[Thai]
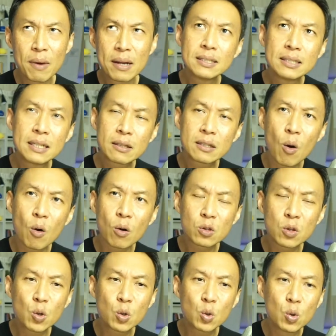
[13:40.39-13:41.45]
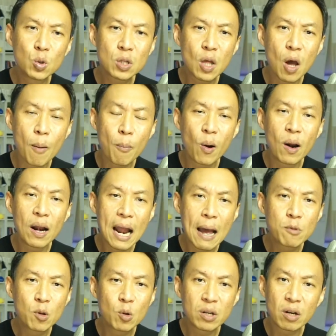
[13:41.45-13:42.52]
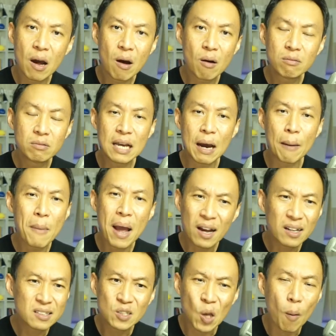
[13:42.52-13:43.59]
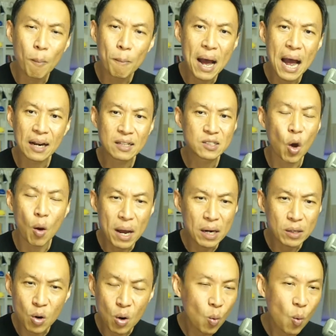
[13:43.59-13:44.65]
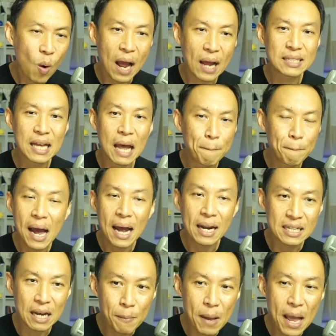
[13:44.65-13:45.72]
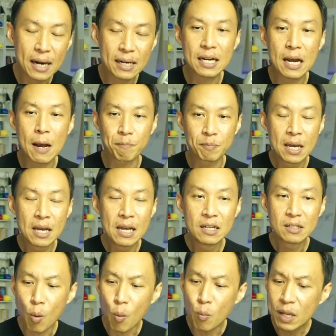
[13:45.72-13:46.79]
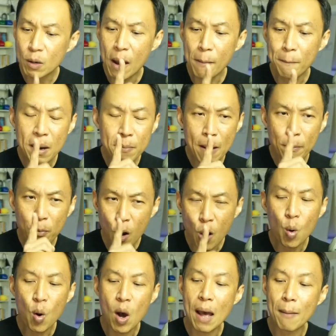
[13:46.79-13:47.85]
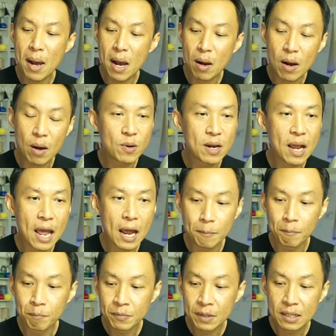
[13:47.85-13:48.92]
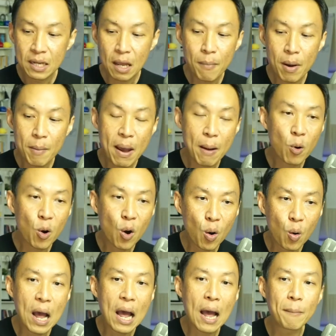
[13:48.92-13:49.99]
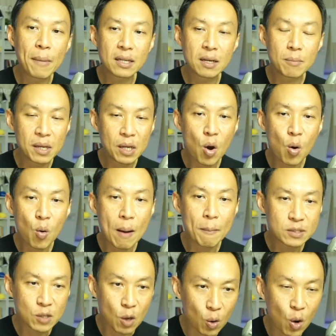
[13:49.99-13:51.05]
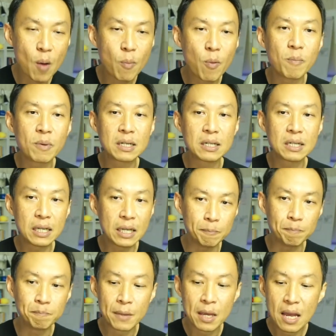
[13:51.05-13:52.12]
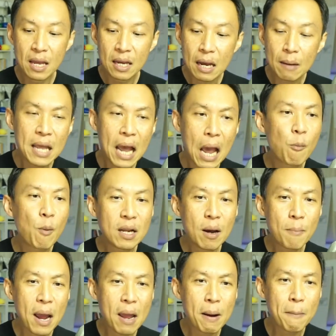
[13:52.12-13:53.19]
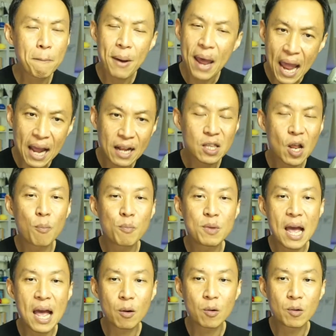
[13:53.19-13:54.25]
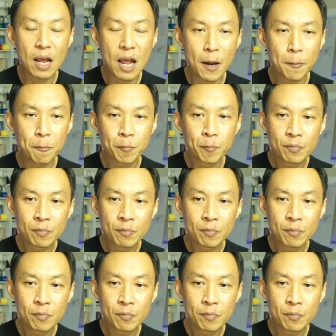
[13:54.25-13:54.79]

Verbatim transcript: มันจะตกต้นทุนต่อผลลัพธ์อยู่แถวๆอย่างมากก็2 บาท2 บาทกว่า3 บาทอย่างมากนะครับผมคิดว่าเป็นแบบข้อความมากกว่าคุณแอนถ้าเป็นแบบข้อความอาจจะมีข้อความละ200ผมเคยเห็นคำถามว่าทำไมมันแพงตอบยากคุณแอน